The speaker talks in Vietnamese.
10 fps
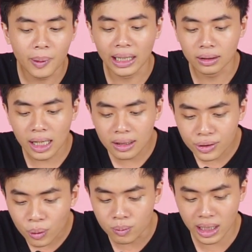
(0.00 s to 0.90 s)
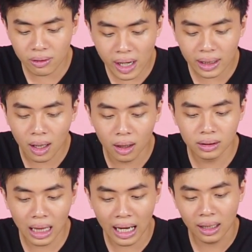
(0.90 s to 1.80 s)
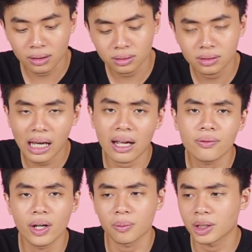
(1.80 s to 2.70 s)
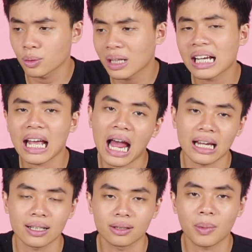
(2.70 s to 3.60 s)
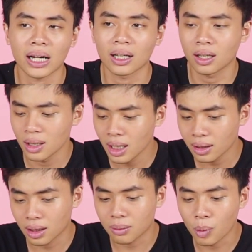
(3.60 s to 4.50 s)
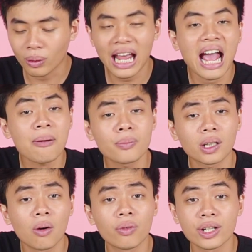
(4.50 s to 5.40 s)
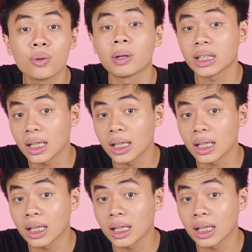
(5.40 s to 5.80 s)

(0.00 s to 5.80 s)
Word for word: các bạn nên dùng check JetRain hơn là cái việc mà chúng ta cài bằng ờ, một cái app mà không phải dùng máy